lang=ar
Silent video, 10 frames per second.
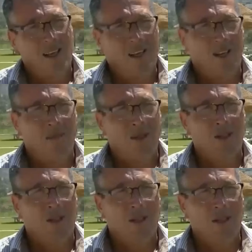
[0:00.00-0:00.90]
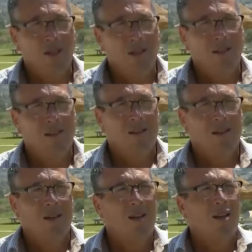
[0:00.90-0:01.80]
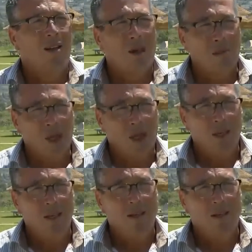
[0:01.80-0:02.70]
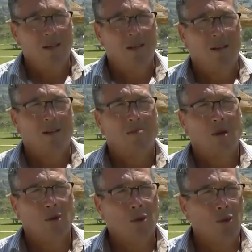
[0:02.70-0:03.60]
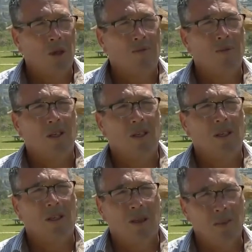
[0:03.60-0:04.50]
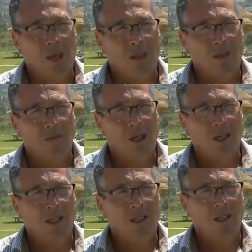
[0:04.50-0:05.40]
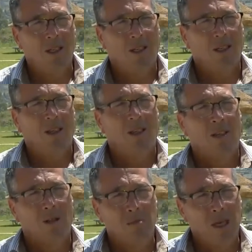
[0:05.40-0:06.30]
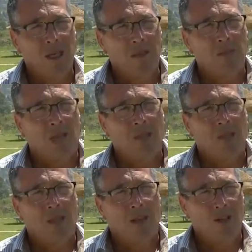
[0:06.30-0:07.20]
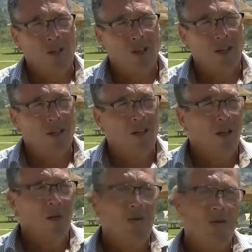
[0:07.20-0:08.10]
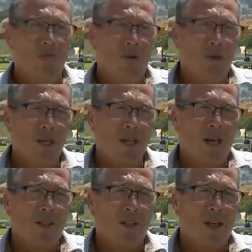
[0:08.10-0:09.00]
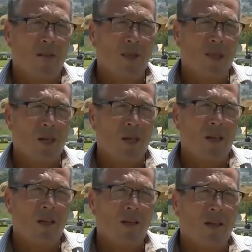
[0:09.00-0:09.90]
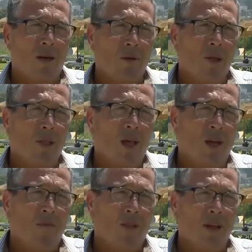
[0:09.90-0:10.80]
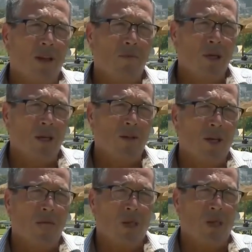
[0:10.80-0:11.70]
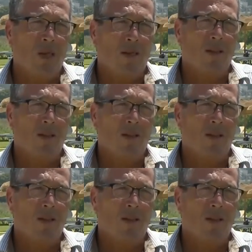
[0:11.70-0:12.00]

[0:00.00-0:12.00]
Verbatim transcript: إقامة سياحية طبيعية موجودة في طبيعة تبرقة تتميز بعديد الأنشطة ومبنيه عن بطريقه كونها تحافظ على البيئه نتاعت بركه